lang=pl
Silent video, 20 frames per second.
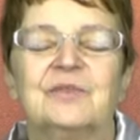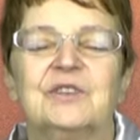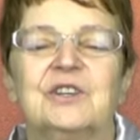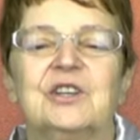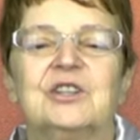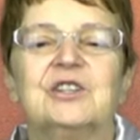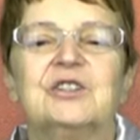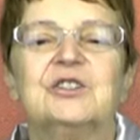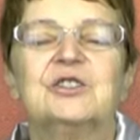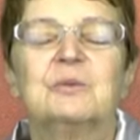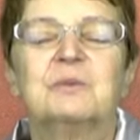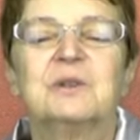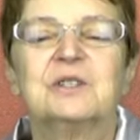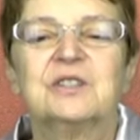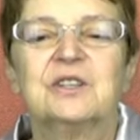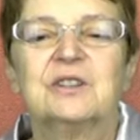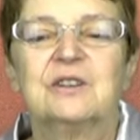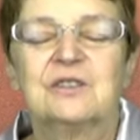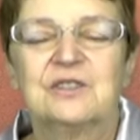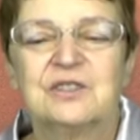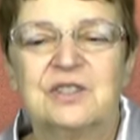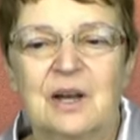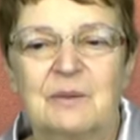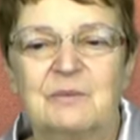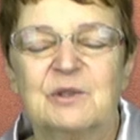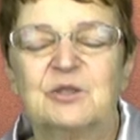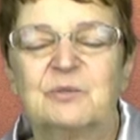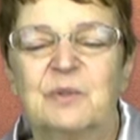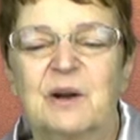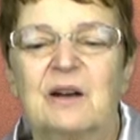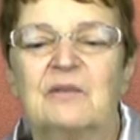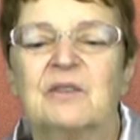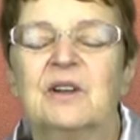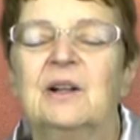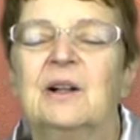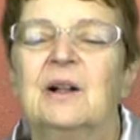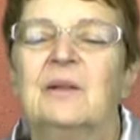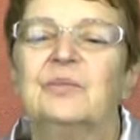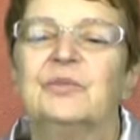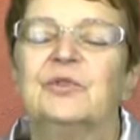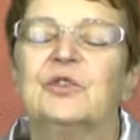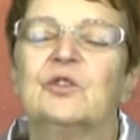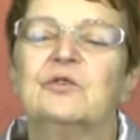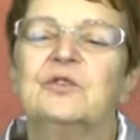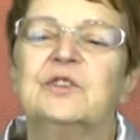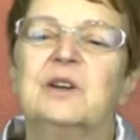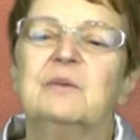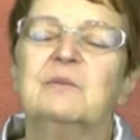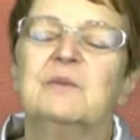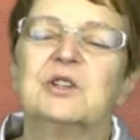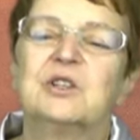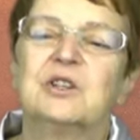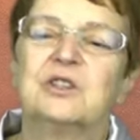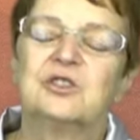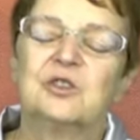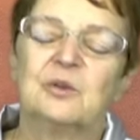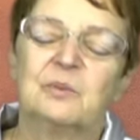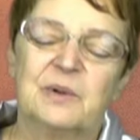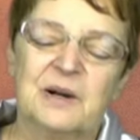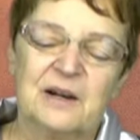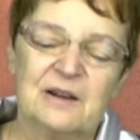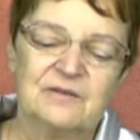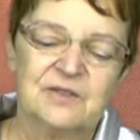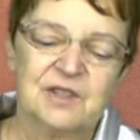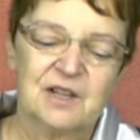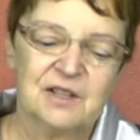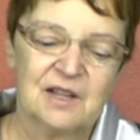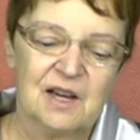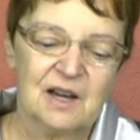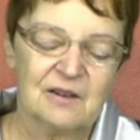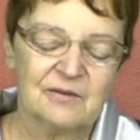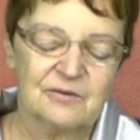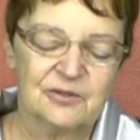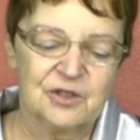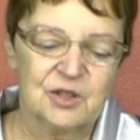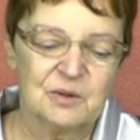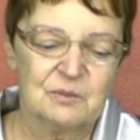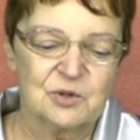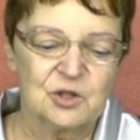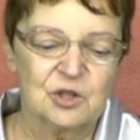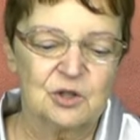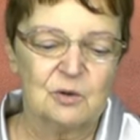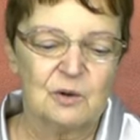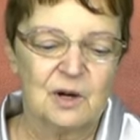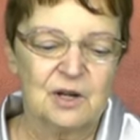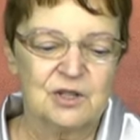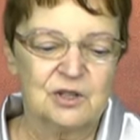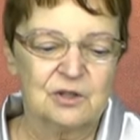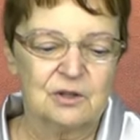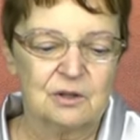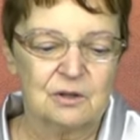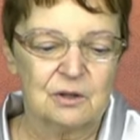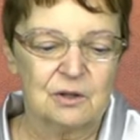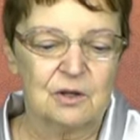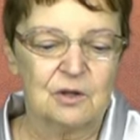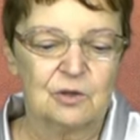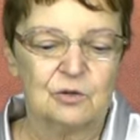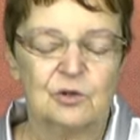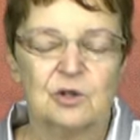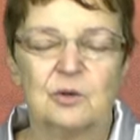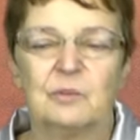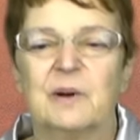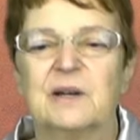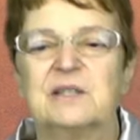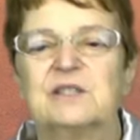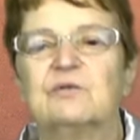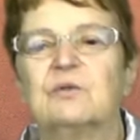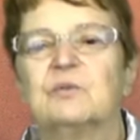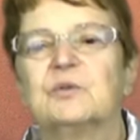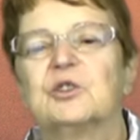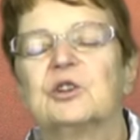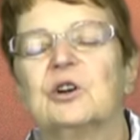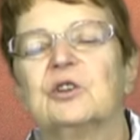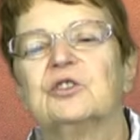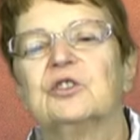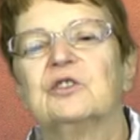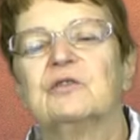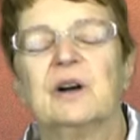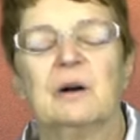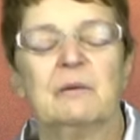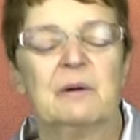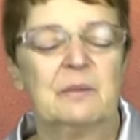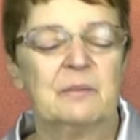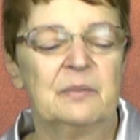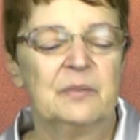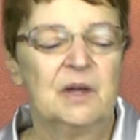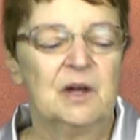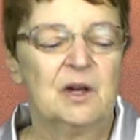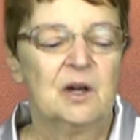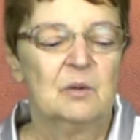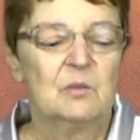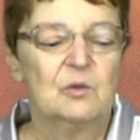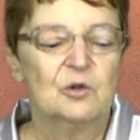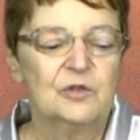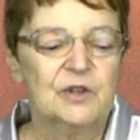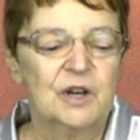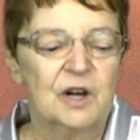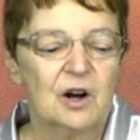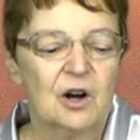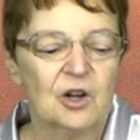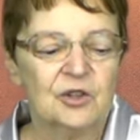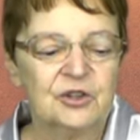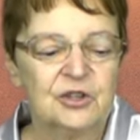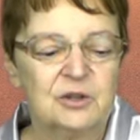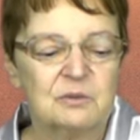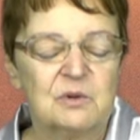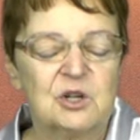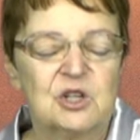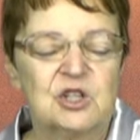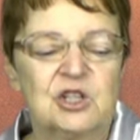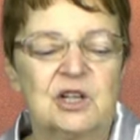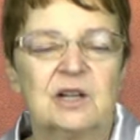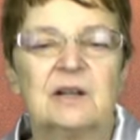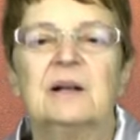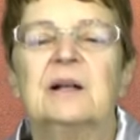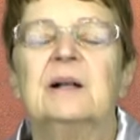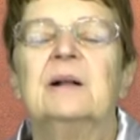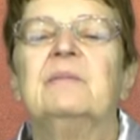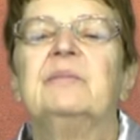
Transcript: Jeśli sobie z tego zdamy sprawę, to wiemy, że co prawda ja w tym przykładzie, e, który Państwu przygotowałam, mówię o tym, że